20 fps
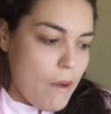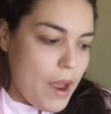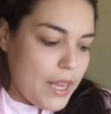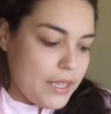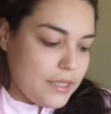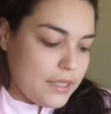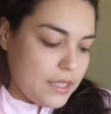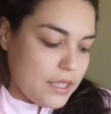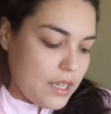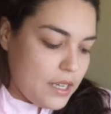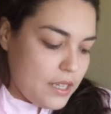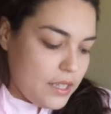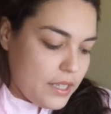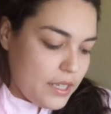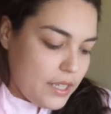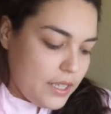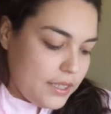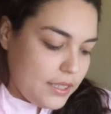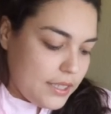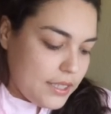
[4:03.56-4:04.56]
más que el
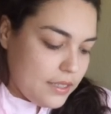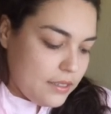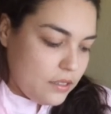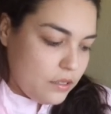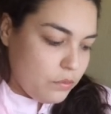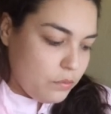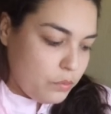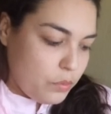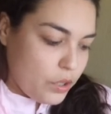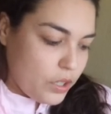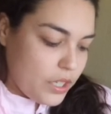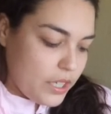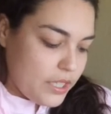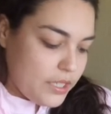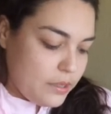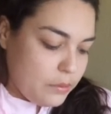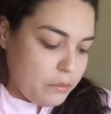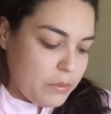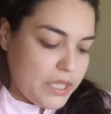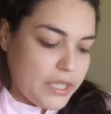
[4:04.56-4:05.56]
de Essence, porque
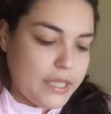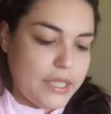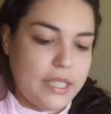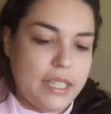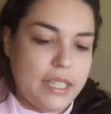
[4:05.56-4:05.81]
es más